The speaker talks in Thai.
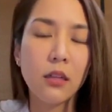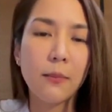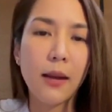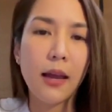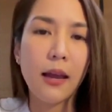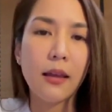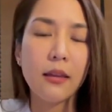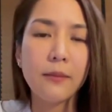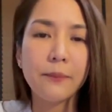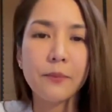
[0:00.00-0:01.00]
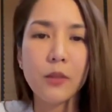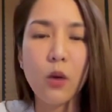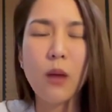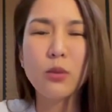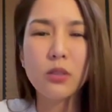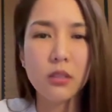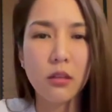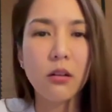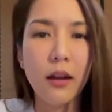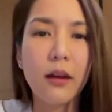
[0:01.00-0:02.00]
ทำร้ายความรู้สึก
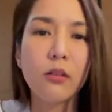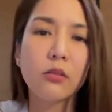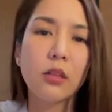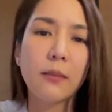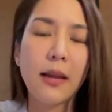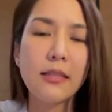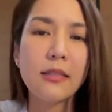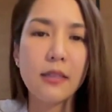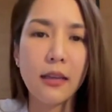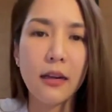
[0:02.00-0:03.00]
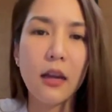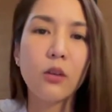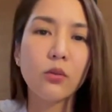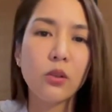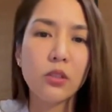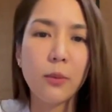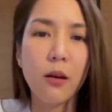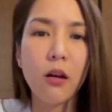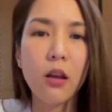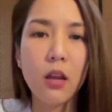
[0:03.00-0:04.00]
ของเราทำร้ายจิตใจเรา โดยเฉ
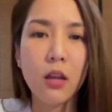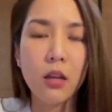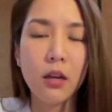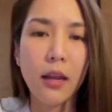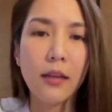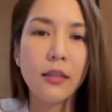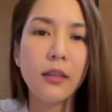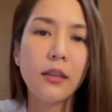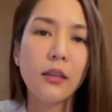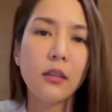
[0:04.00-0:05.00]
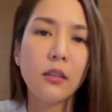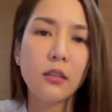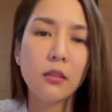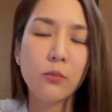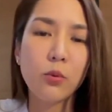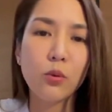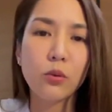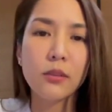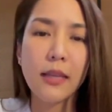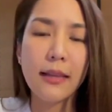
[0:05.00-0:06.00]
พาะการที่พู
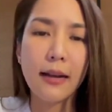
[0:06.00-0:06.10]
ดใส่